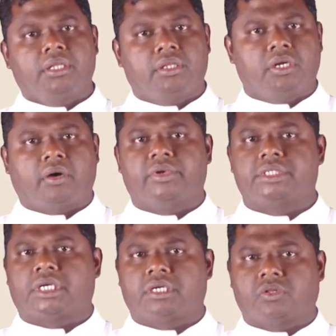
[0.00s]
திரு அவை
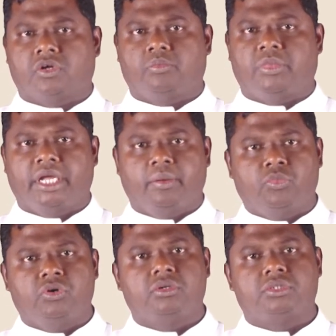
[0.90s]
சட்ட தொகுப்பிலே
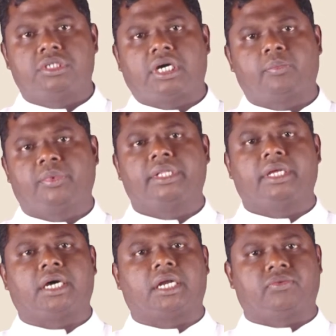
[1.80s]
முன்னூற்று
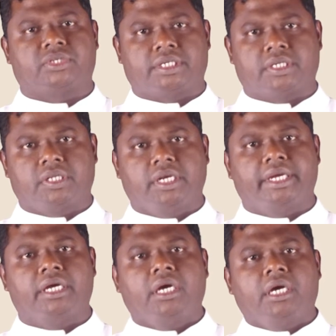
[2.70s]
நாற்பத்தி ஆறாவது
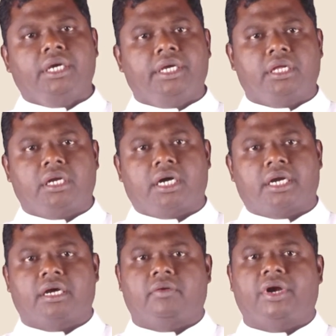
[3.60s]
சட்டத்திலே
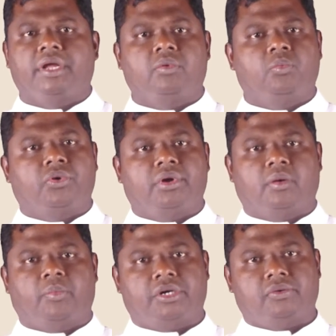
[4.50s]
இதற்கான வடிவம்
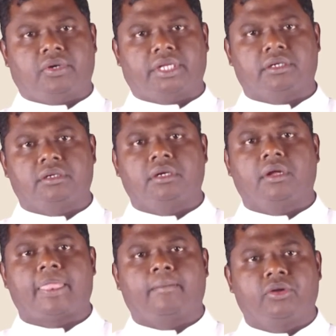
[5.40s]
கொடுக்கப்பட்டுள்ளது
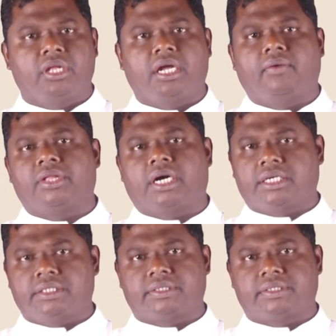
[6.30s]
முதலாவதாக